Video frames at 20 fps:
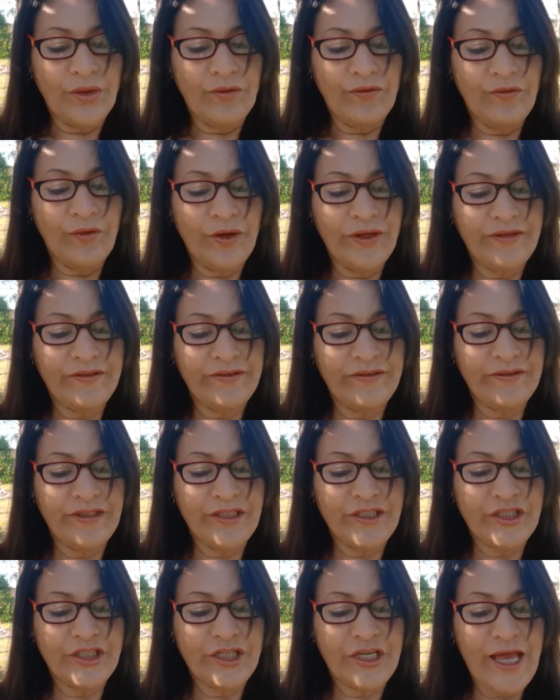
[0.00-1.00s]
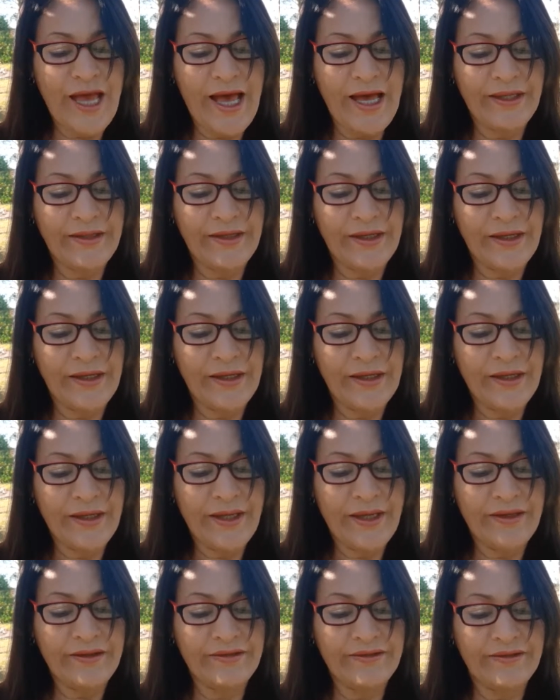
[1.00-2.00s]
foi sitiada
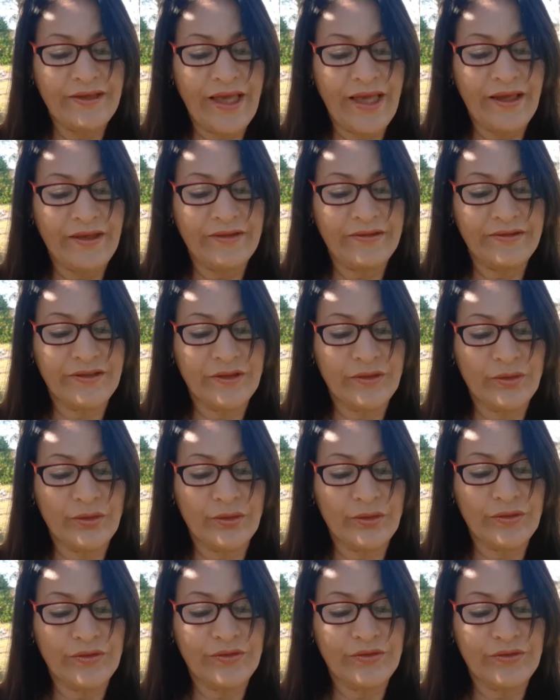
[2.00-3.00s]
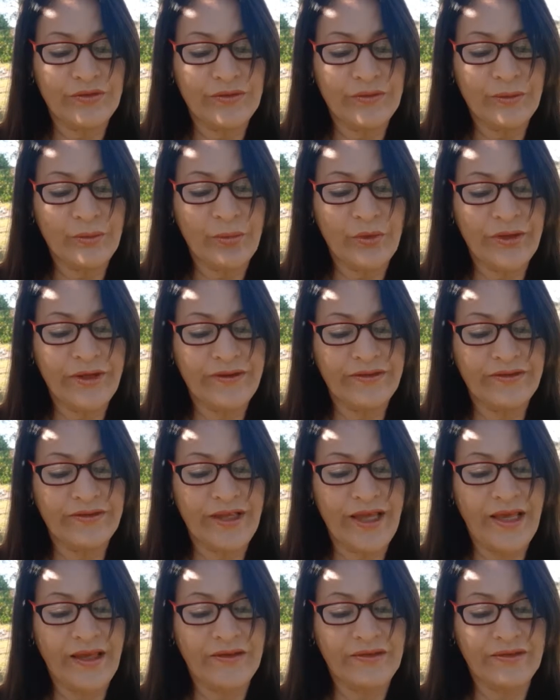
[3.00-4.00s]
exércitos por
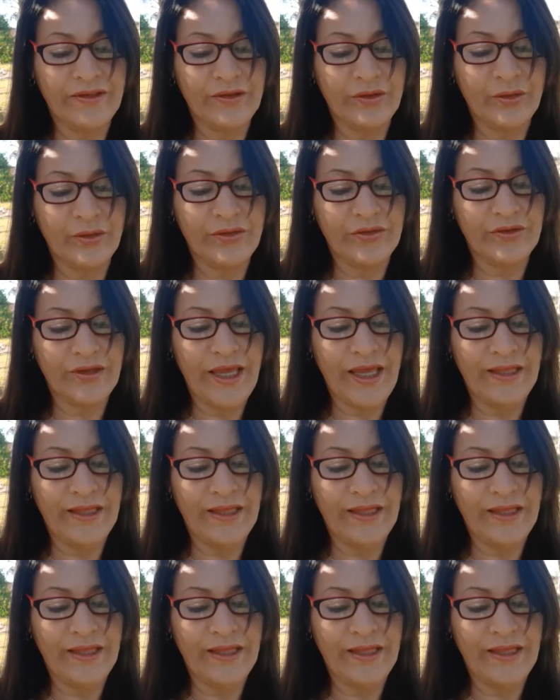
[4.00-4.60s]
exércitos,